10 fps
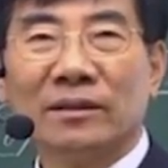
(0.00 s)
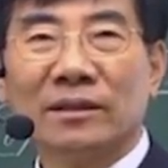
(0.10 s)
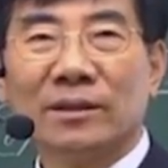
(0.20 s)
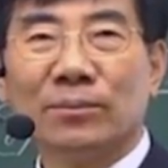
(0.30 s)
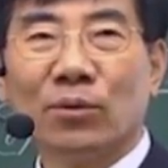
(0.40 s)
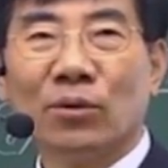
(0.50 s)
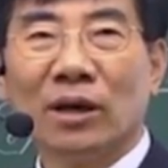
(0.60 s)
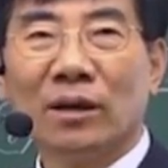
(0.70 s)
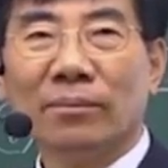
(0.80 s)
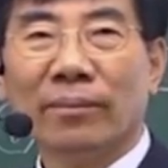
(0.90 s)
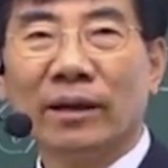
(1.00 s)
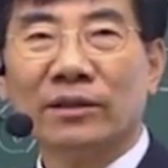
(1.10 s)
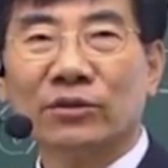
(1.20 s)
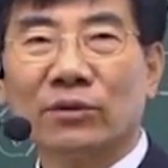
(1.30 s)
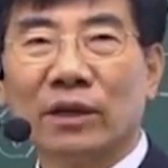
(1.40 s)
증폭과
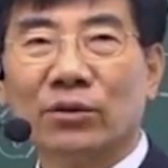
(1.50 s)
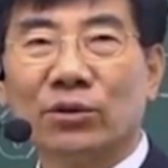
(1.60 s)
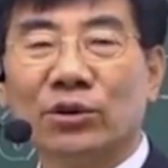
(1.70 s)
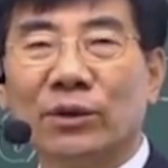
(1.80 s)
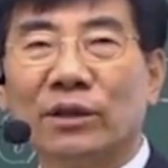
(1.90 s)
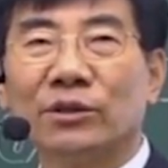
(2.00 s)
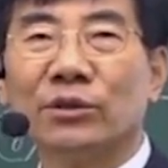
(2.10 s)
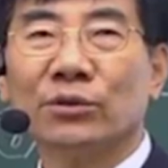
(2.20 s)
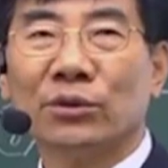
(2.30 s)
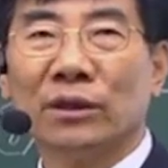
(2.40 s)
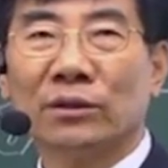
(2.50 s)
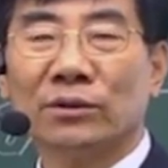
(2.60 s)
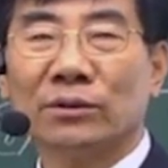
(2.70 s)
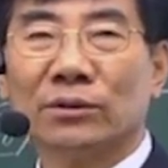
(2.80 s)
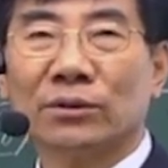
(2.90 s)
발진과 논리와 응용 논리로.